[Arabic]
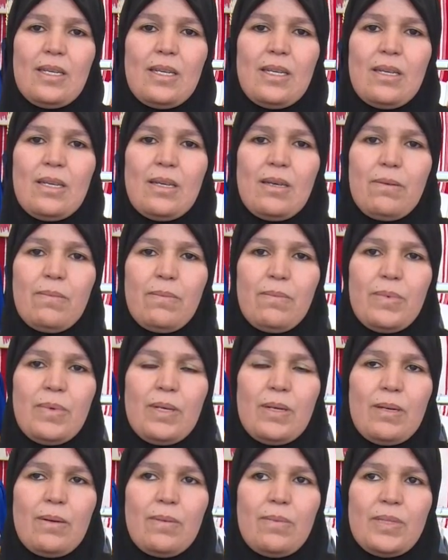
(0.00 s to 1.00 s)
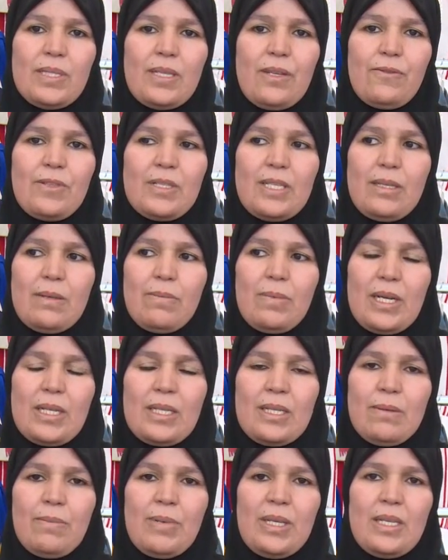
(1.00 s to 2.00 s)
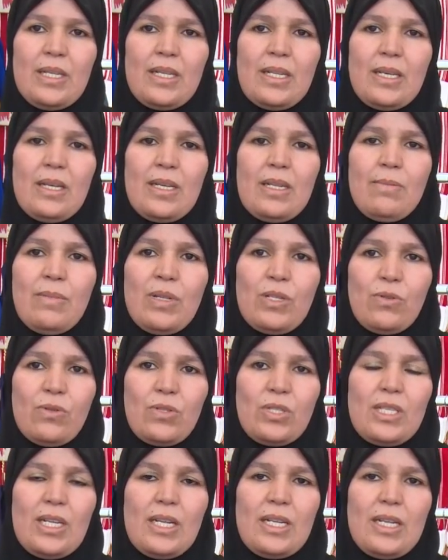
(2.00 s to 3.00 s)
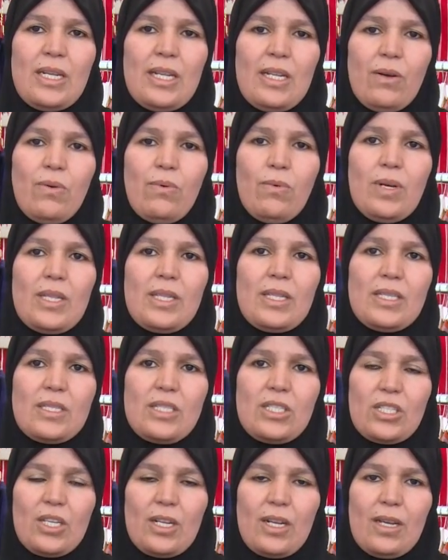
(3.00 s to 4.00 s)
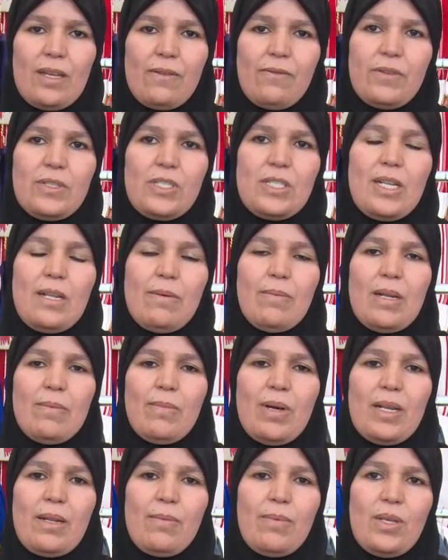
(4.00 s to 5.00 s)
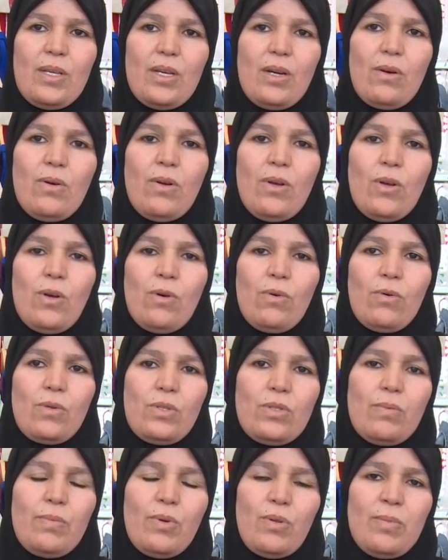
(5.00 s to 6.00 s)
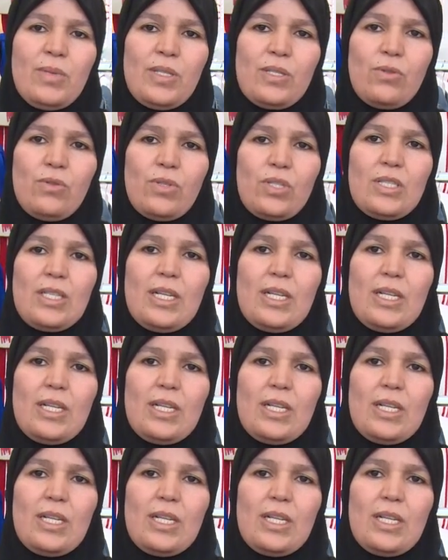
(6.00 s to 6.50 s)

آه، بصفتي بغيت نبين المنتوج ديالنا اللي هو الطرز الشرقي في الجلابه المغربيه والتب المنسوج